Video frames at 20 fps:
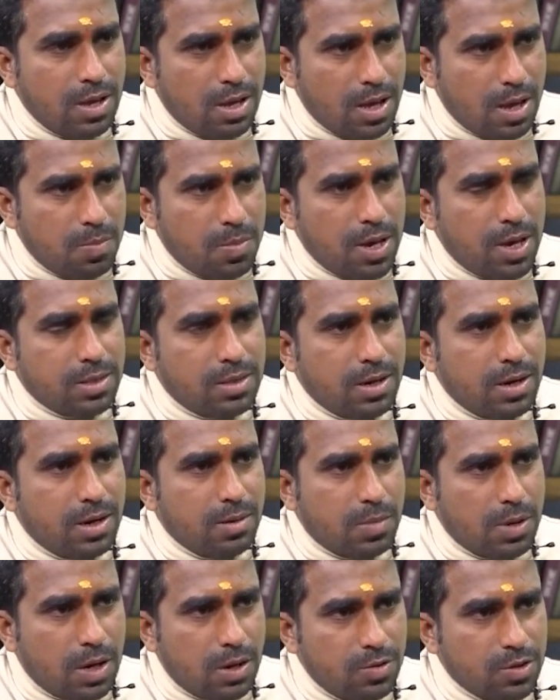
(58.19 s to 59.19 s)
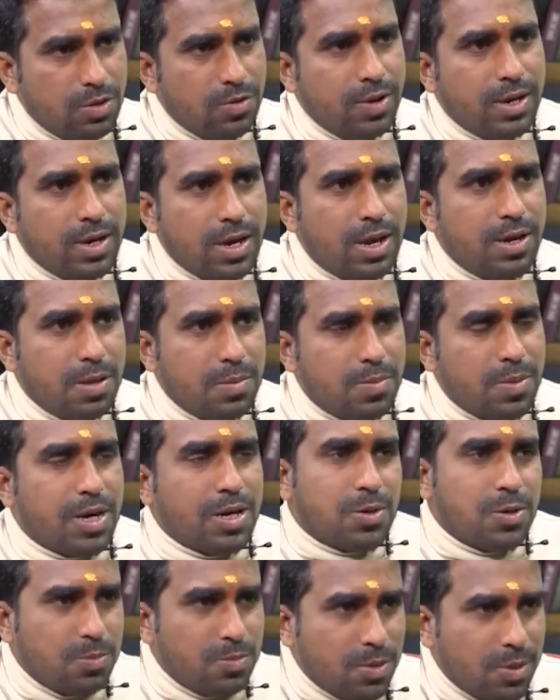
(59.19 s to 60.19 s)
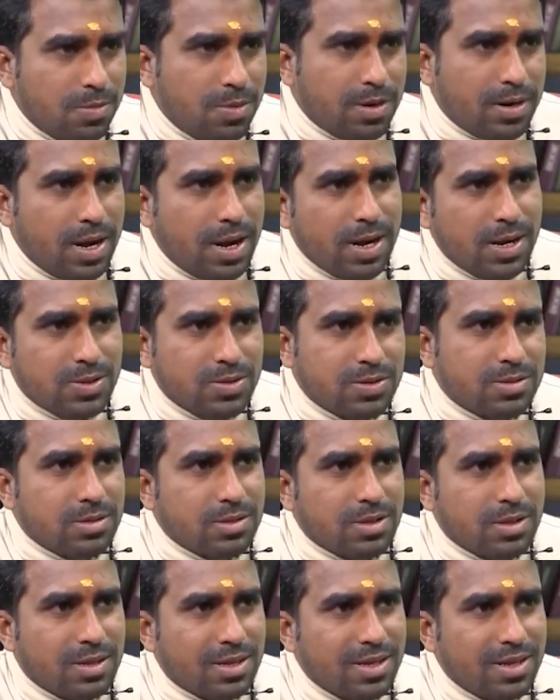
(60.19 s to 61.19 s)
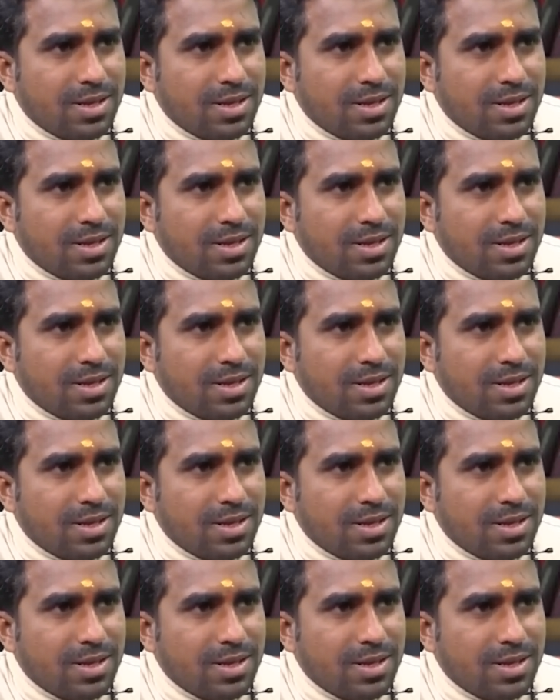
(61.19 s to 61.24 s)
ఆ పాత్రల భావోద్వేగాలని పాట రూపంలో రాయాల్సి వస్తుంది